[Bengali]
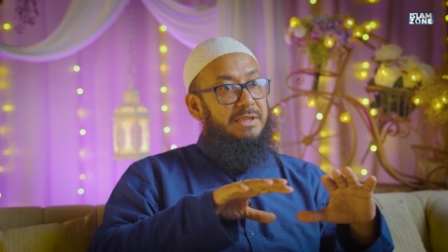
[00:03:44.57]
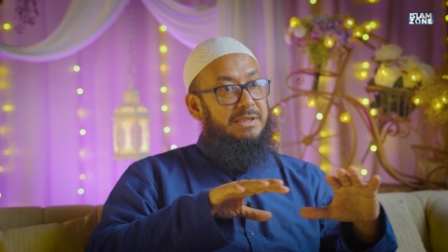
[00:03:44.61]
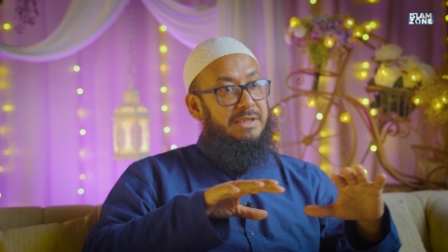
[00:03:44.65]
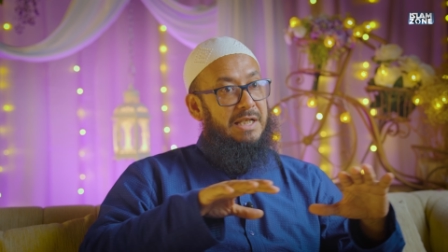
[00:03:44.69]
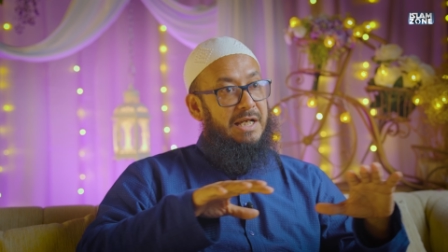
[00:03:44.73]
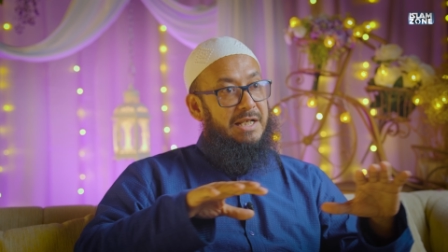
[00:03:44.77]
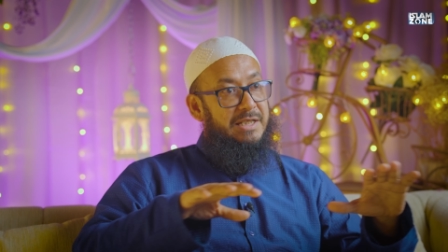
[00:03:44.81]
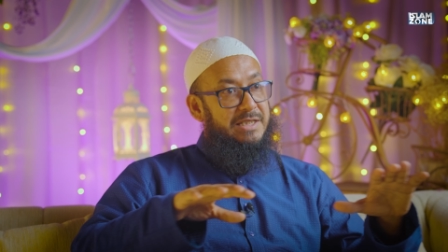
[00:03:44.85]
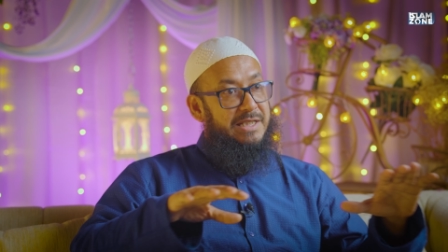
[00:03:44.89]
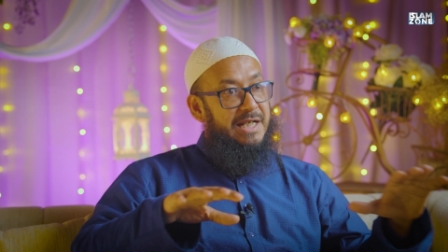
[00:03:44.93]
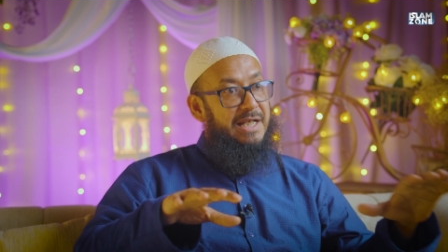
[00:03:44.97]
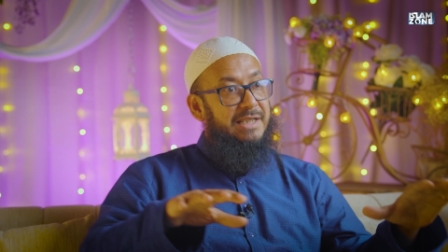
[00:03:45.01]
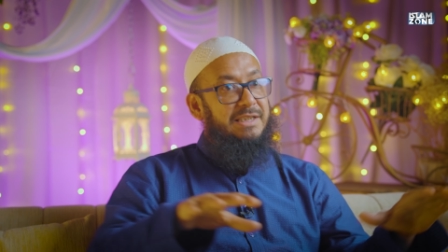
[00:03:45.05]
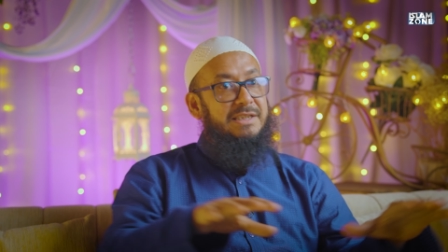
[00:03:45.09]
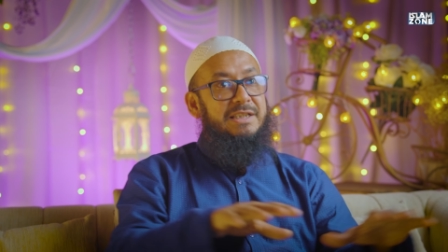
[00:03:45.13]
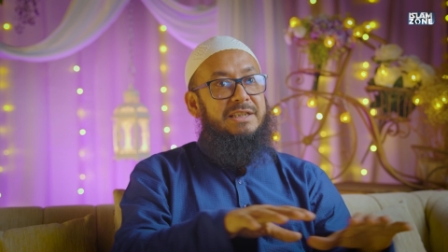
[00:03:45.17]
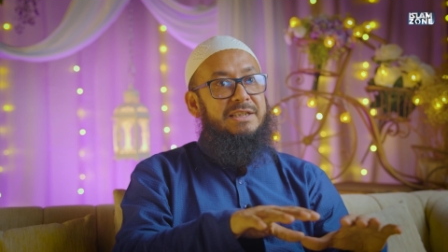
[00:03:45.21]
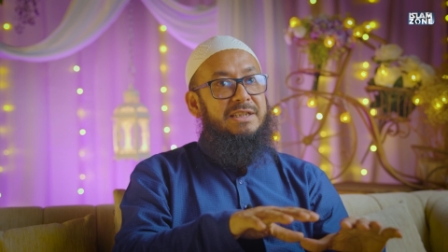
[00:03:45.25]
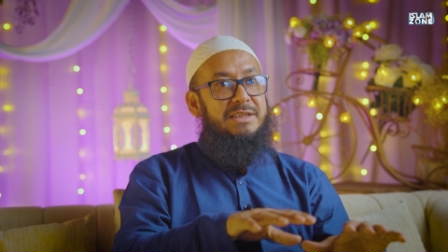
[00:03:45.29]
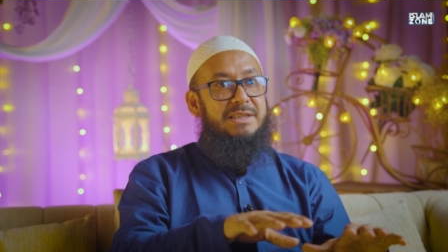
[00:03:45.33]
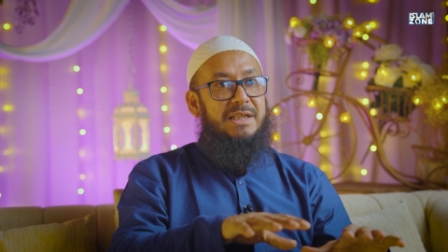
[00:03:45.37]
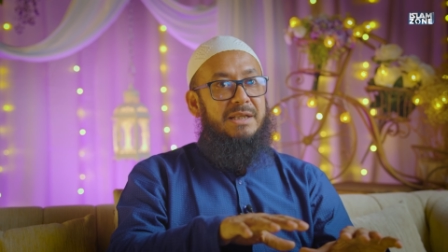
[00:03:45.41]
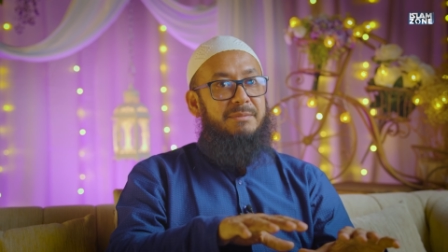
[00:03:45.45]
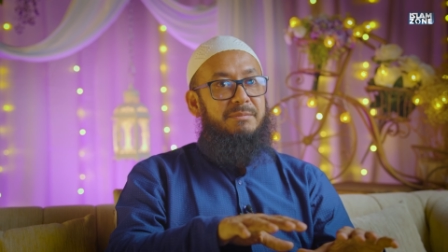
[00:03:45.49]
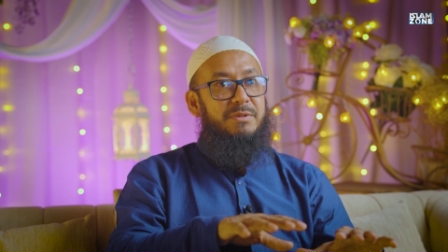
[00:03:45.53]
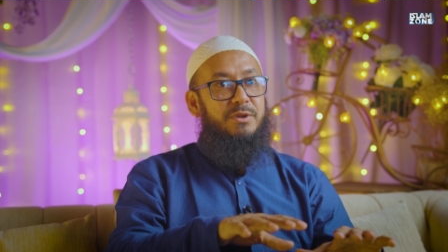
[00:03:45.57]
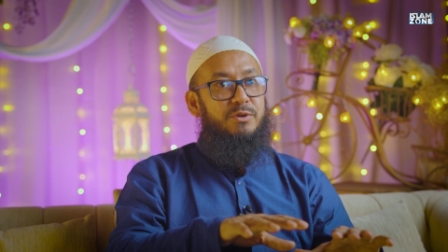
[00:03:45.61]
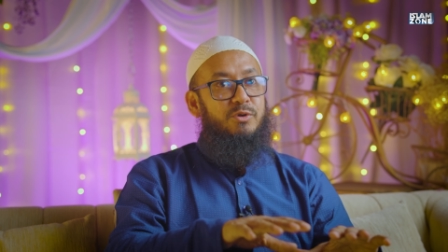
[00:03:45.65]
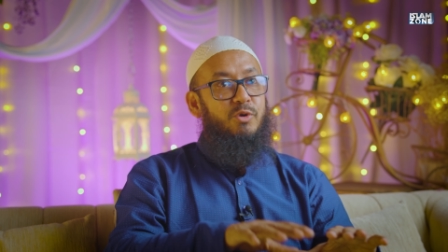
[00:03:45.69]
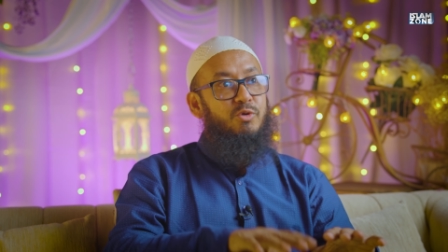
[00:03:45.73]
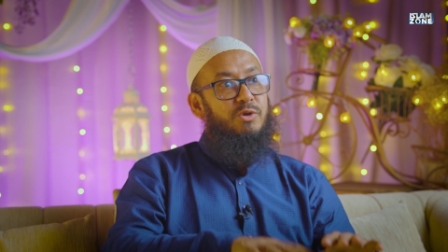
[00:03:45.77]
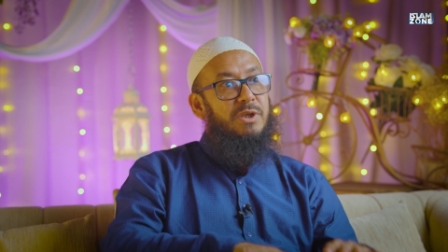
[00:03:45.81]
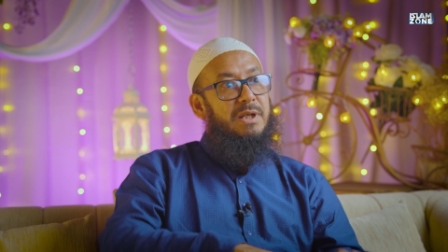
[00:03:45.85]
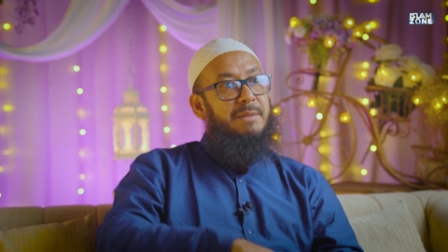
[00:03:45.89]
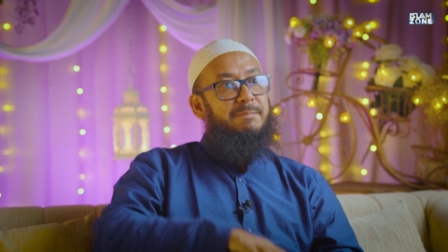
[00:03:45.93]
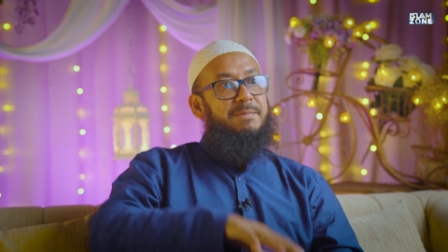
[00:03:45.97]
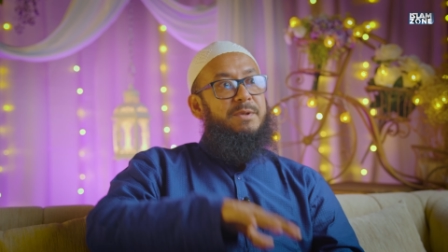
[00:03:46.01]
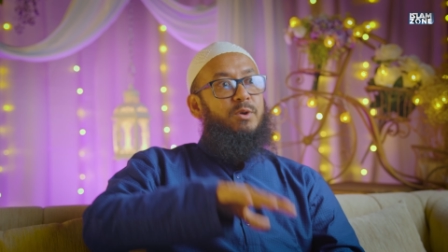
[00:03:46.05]
তার শান্তিতে থাকবে
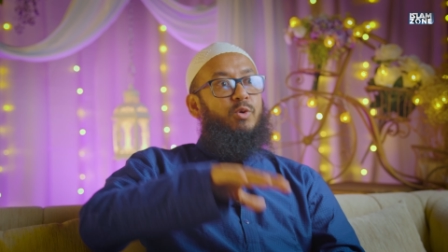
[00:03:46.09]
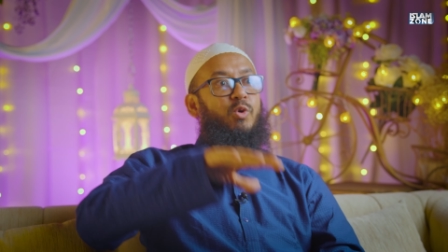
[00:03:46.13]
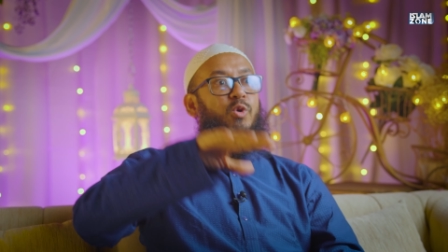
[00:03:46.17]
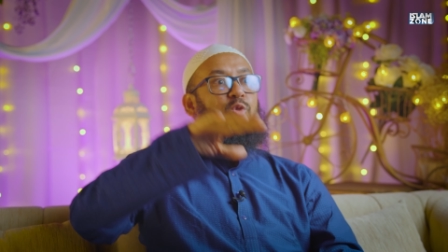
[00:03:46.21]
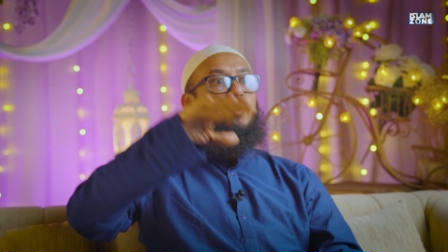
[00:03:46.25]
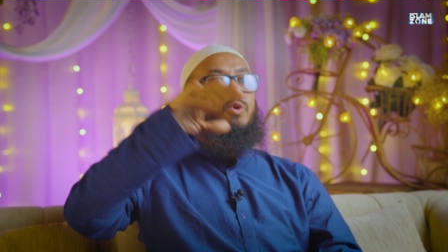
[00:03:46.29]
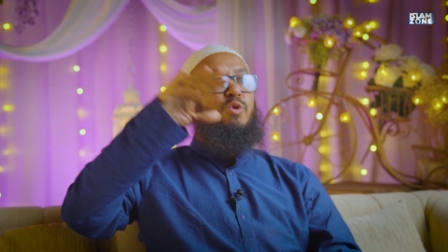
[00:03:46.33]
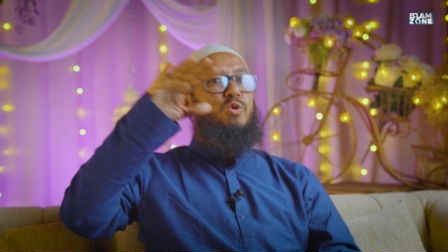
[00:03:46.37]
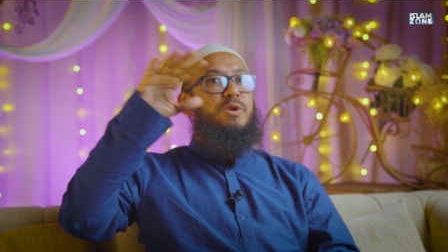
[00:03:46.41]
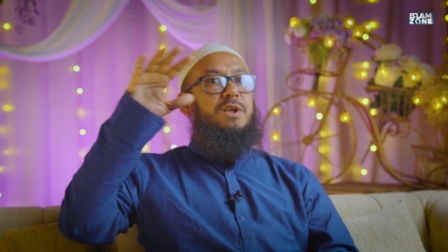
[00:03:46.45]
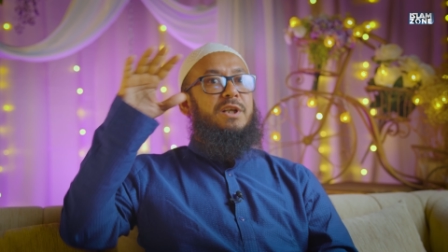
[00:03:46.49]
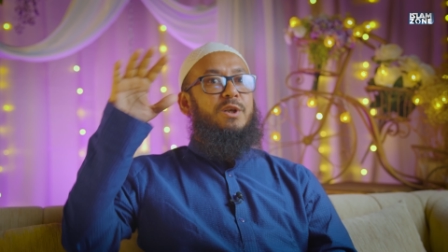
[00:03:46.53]
তখন আপনি ওগুলো